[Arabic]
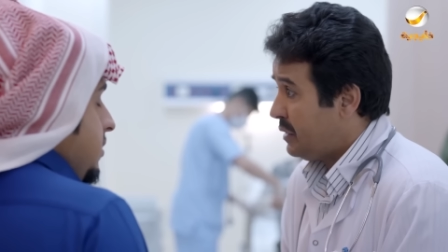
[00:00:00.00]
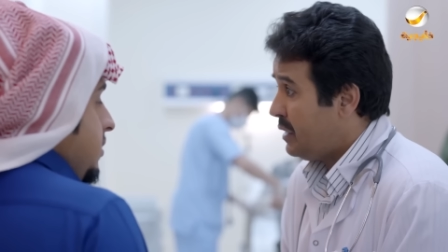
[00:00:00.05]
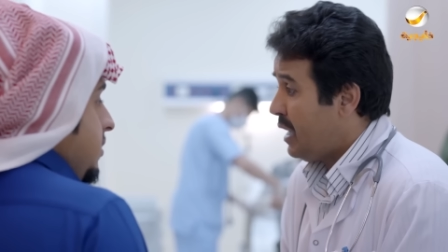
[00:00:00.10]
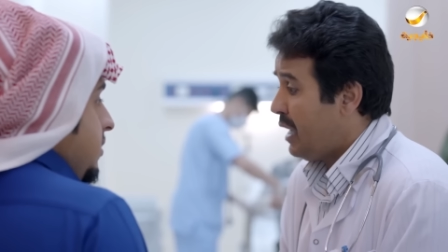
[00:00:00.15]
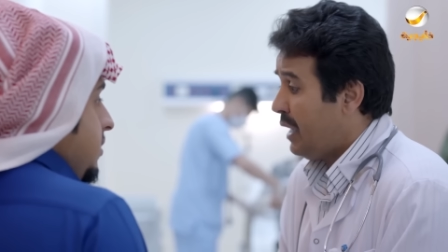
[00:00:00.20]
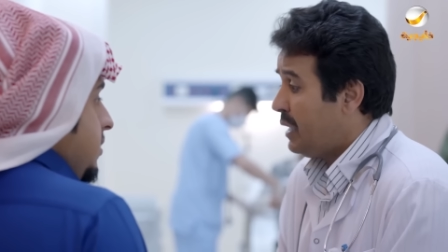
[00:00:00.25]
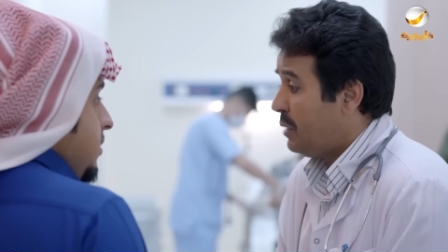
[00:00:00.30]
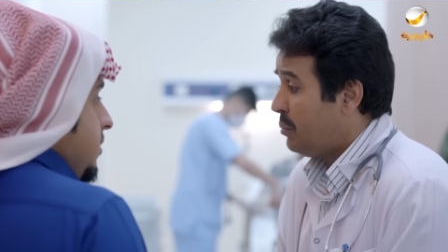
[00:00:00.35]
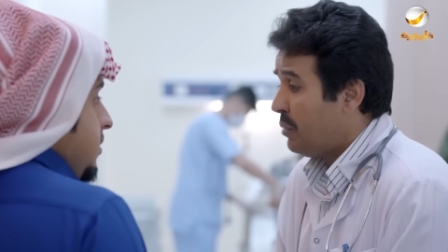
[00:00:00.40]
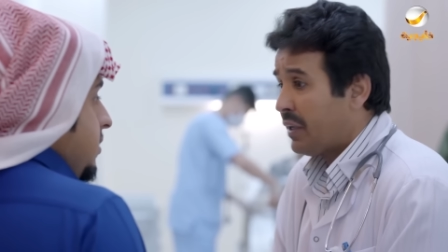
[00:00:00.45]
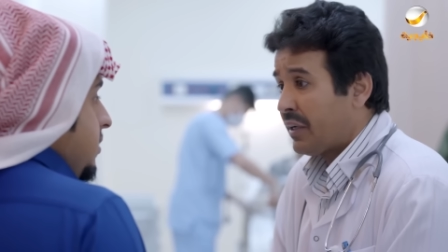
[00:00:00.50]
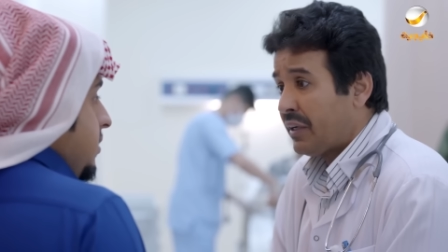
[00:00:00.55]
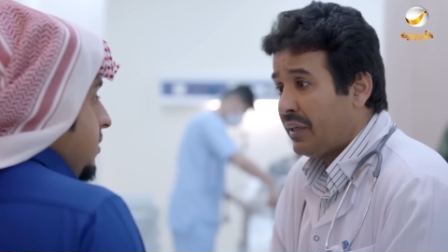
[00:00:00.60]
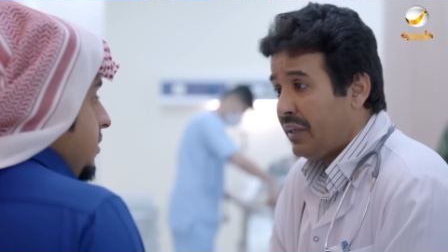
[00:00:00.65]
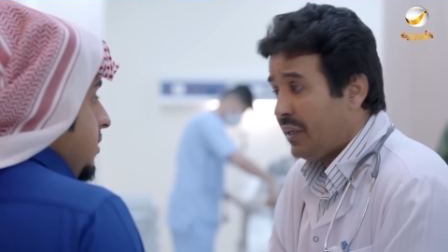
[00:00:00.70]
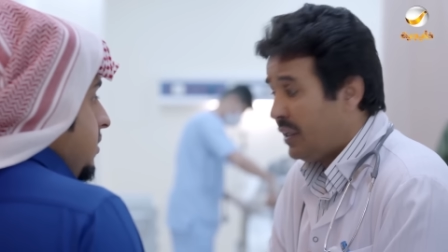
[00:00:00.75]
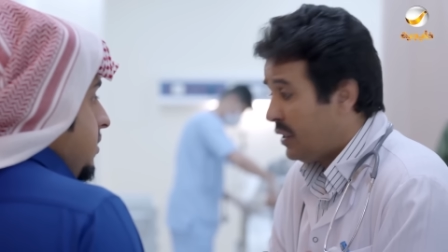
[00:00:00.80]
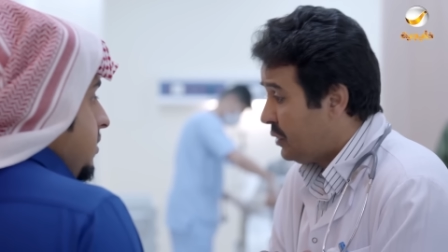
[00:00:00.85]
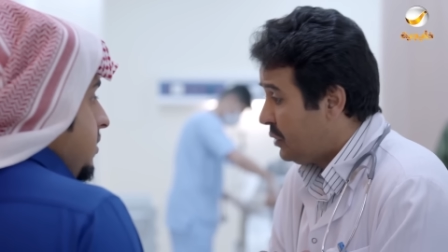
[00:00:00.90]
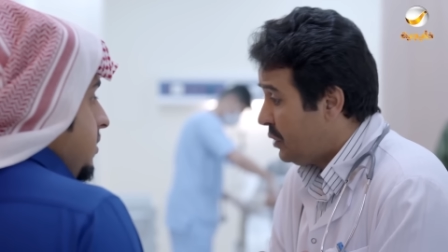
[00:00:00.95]
يعني
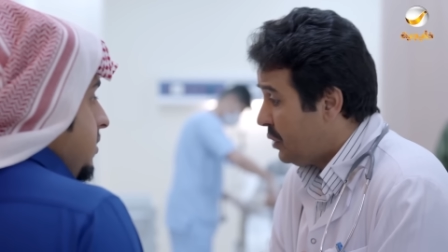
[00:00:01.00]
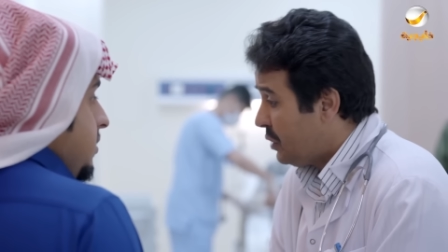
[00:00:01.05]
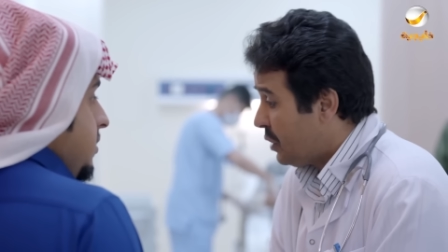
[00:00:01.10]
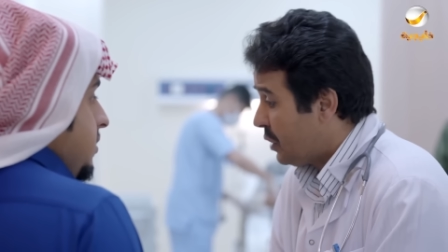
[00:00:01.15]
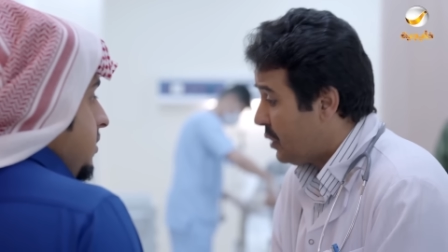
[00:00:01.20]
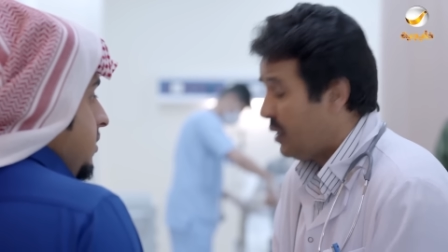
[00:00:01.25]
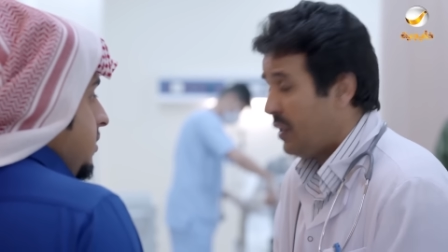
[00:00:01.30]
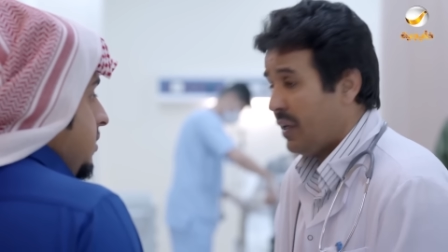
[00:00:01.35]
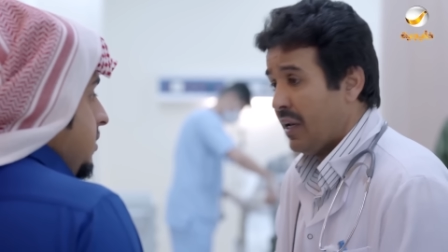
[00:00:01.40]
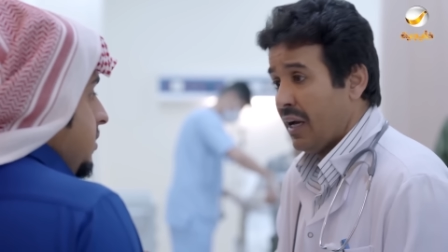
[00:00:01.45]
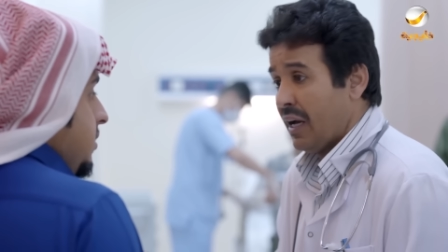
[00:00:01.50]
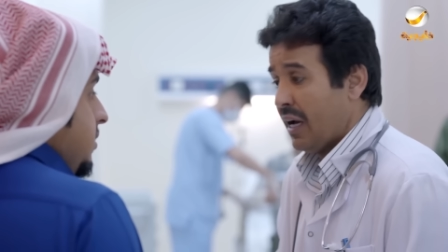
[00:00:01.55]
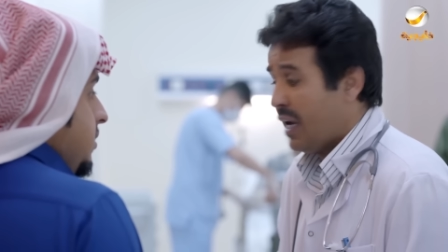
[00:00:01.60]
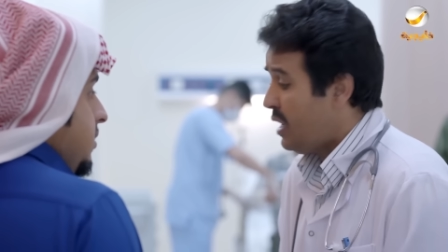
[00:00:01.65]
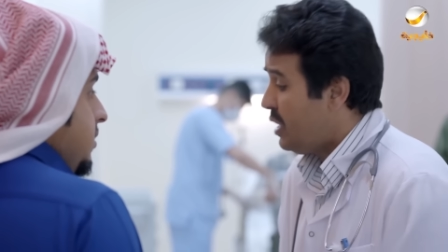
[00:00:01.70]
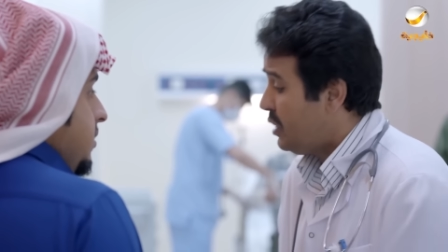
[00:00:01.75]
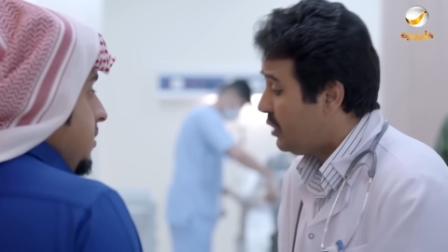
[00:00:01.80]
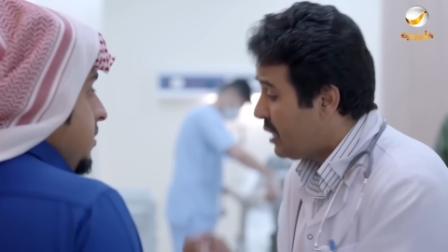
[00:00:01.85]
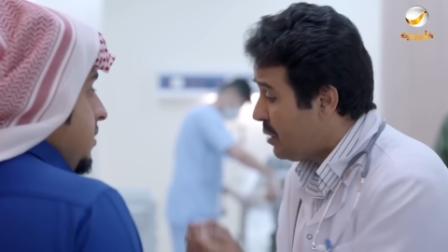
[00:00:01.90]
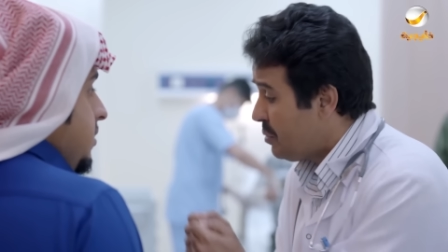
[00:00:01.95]
مرخيله الدنيا كلها
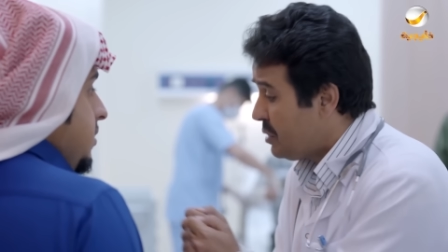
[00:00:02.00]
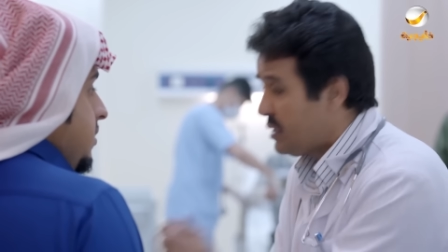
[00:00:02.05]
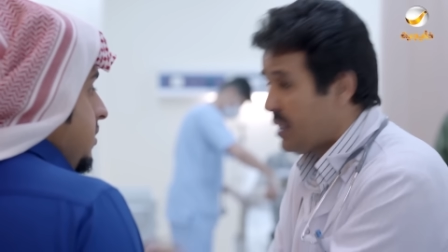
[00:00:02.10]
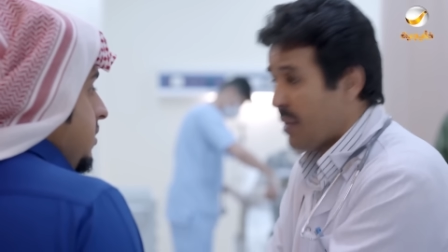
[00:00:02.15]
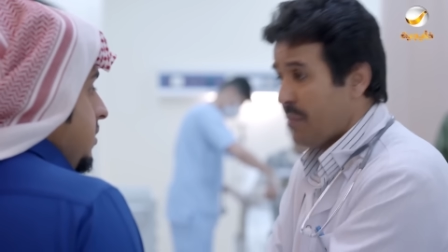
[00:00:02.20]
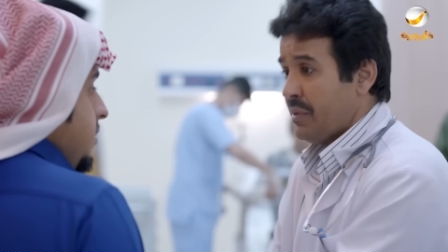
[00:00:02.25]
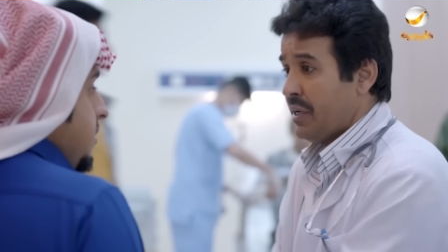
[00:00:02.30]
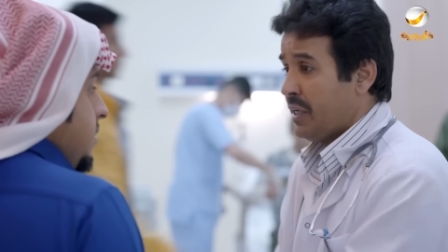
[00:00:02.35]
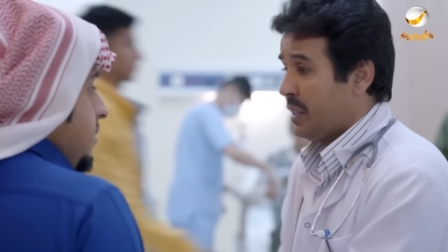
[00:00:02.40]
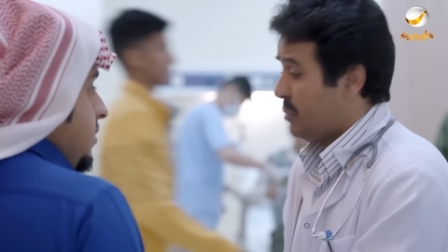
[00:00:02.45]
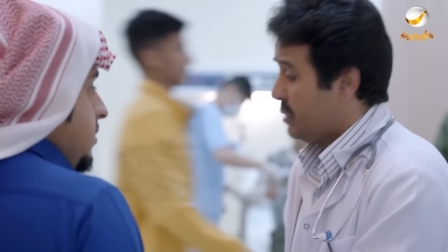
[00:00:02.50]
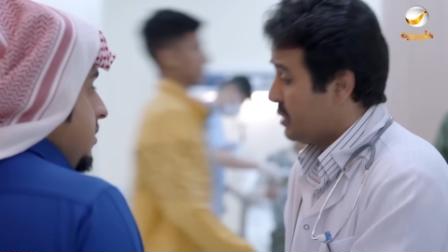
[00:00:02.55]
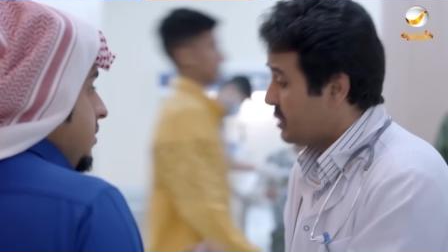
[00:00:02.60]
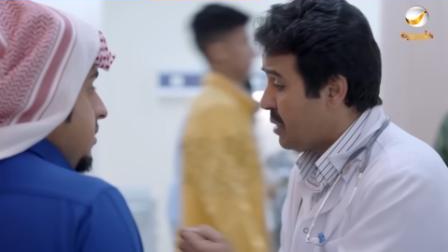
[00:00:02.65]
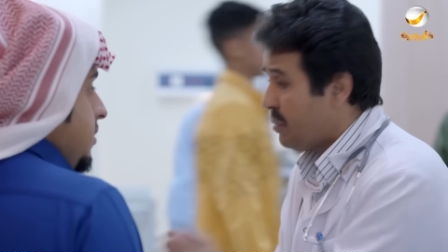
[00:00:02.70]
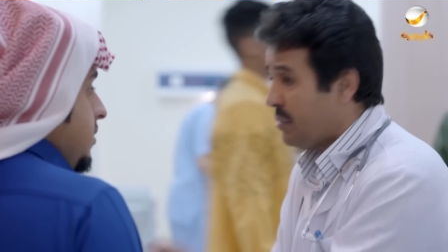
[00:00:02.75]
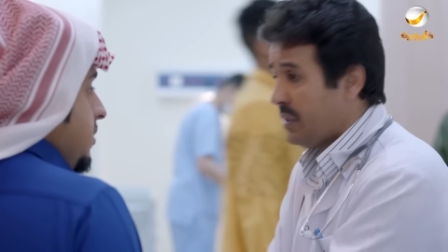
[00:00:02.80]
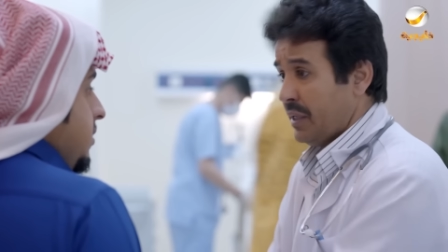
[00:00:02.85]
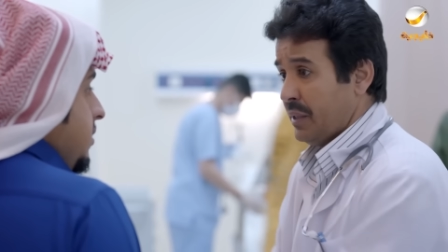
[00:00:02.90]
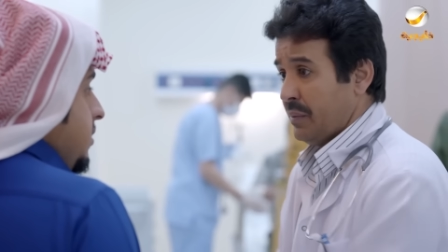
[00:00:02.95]
اللي تبي سمي يبا
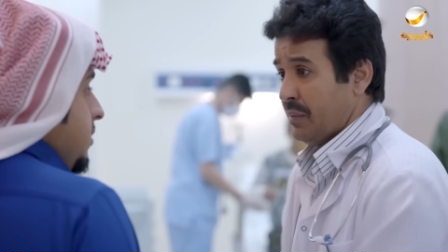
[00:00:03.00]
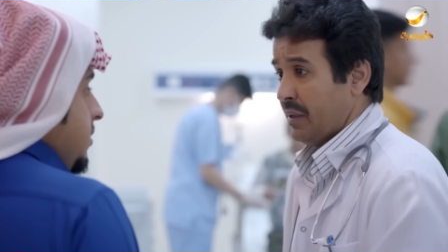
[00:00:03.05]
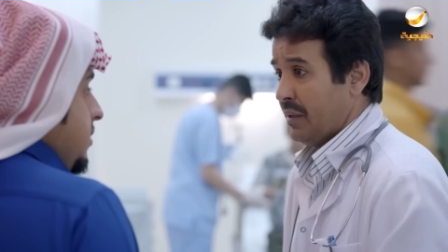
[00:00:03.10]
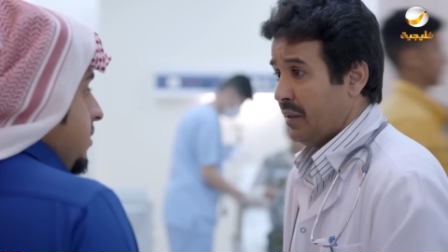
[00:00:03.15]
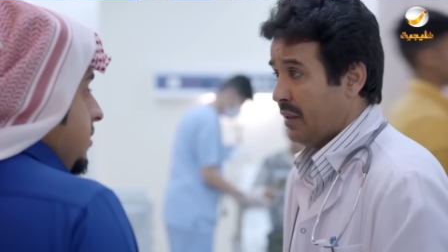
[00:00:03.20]
سمي يبا